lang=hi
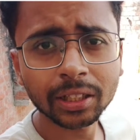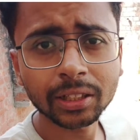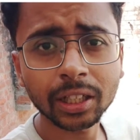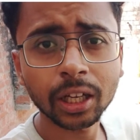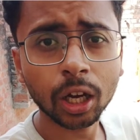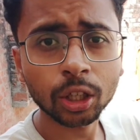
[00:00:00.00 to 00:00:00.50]

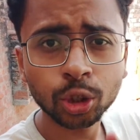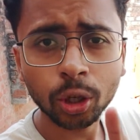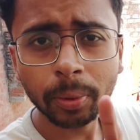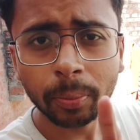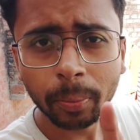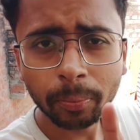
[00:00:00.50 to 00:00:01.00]
देते हैं और जो
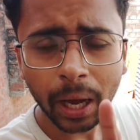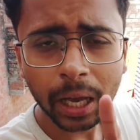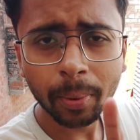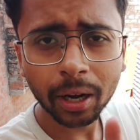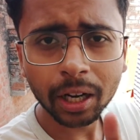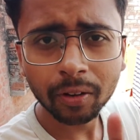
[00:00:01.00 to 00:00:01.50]
भी
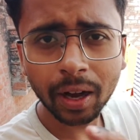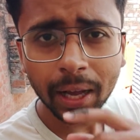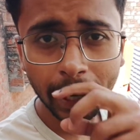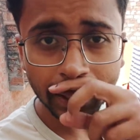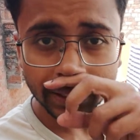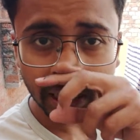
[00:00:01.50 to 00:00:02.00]
फाइबर
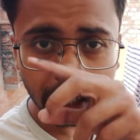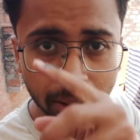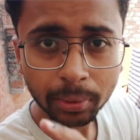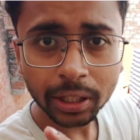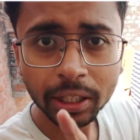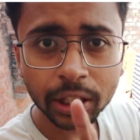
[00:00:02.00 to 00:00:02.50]
लगवाएगा
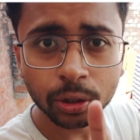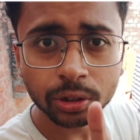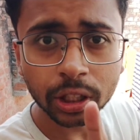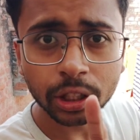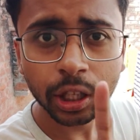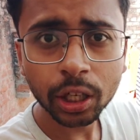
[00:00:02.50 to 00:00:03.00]
स्टार्टिंग में देखिए
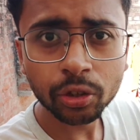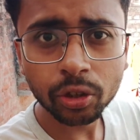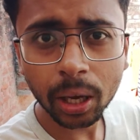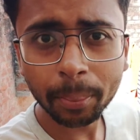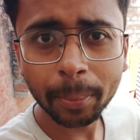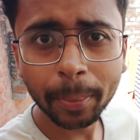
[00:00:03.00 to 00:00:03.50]
उससे डेढ़ सौ
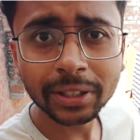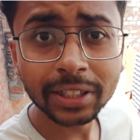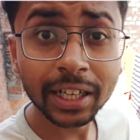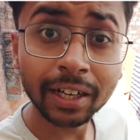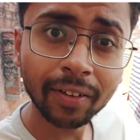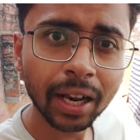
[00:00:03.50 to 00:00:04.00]
एम बी पर
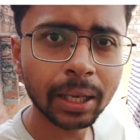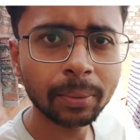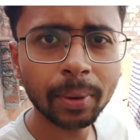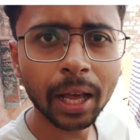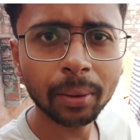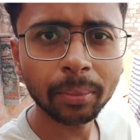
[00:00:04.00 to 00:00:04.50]
सेकेंड वाला ही
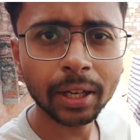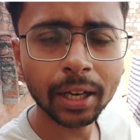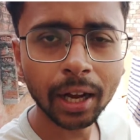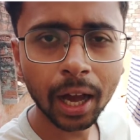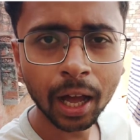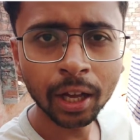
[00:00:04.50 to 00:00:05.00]
प्लान
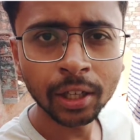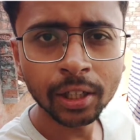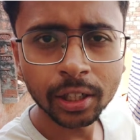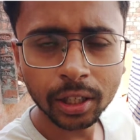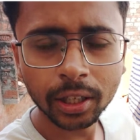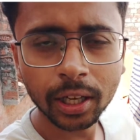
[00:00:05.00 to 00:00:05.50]
मिलेगा
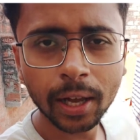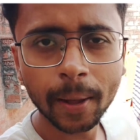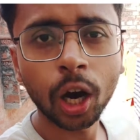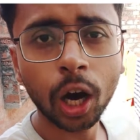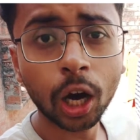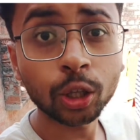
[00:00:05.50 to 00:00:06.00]
ठीक है
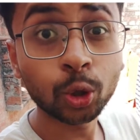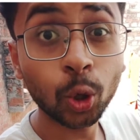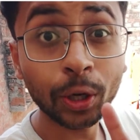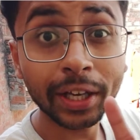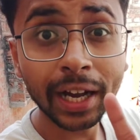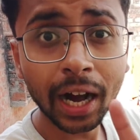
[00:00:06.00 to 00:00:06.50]
और
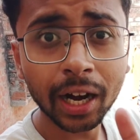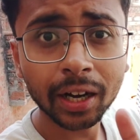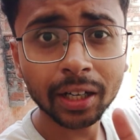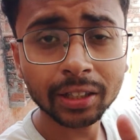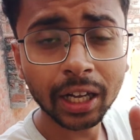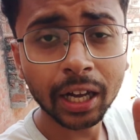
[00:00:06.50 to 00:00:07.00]
दो गीगा हट
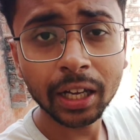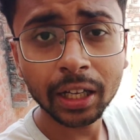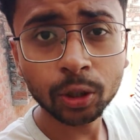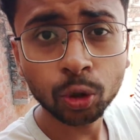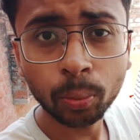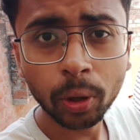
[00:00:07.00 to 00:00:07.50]
रहता है
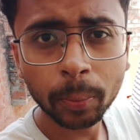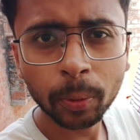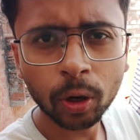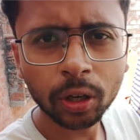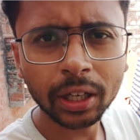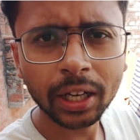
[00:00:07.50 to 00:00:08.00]
एक 2.4 पॉइंट
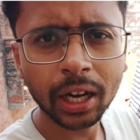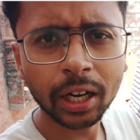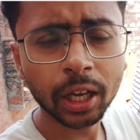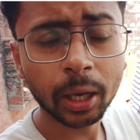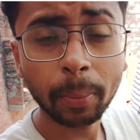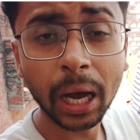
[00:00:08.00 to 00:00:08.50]
फोर गीगा
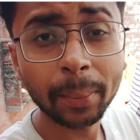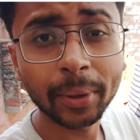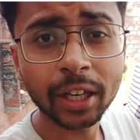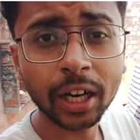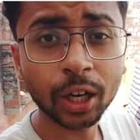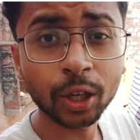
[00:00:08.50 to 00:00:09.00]
हट एक फाइव
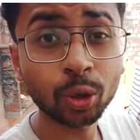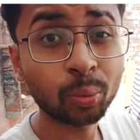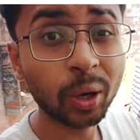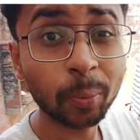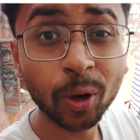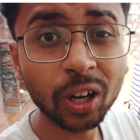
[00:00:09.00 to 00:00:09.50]
गीगा हट टू
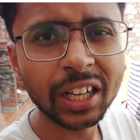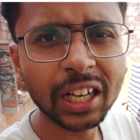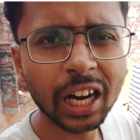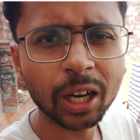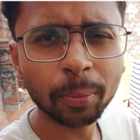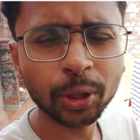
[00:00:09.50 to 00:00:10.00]
पॉइंट फोर
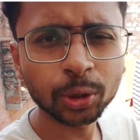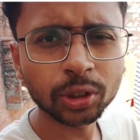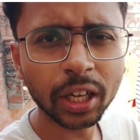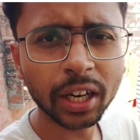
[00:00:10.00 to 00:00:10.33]
गीगा हट पर यूज